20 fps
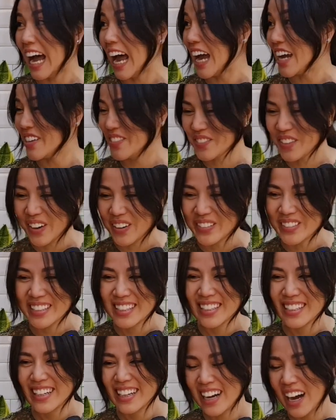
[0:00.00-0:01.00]
sai đúng không?
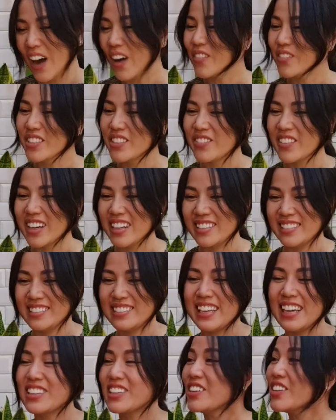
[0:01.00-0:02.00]
Không, nhưng mà
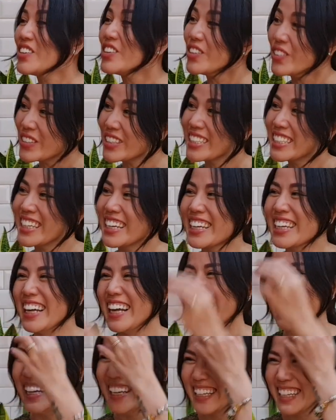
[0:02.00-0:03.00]
vậy cho nó vui.
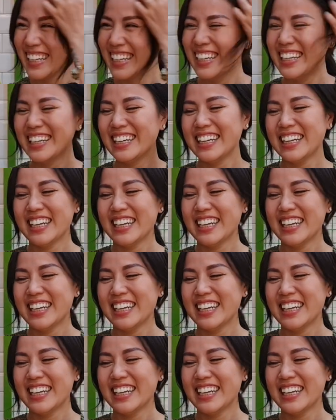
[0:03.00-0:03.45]
Ok chị.